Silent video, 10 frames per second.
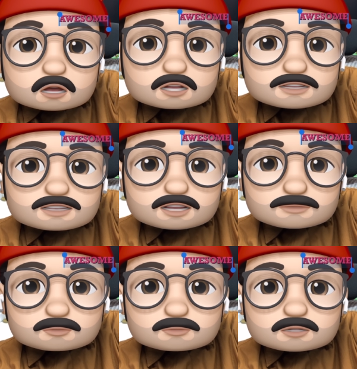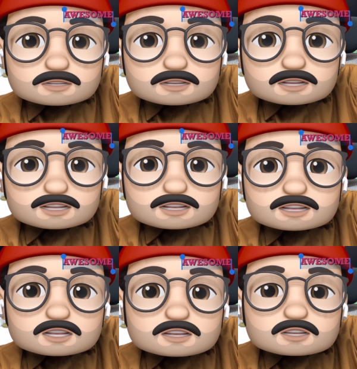awesome 요거를
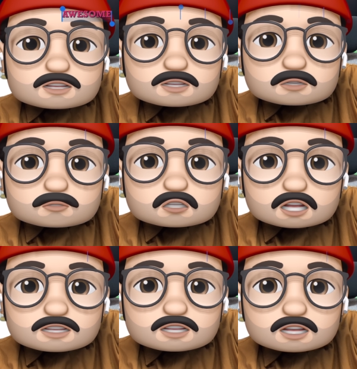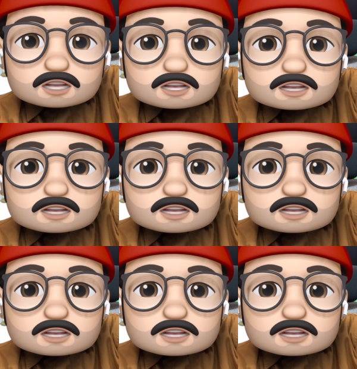저는 수정해서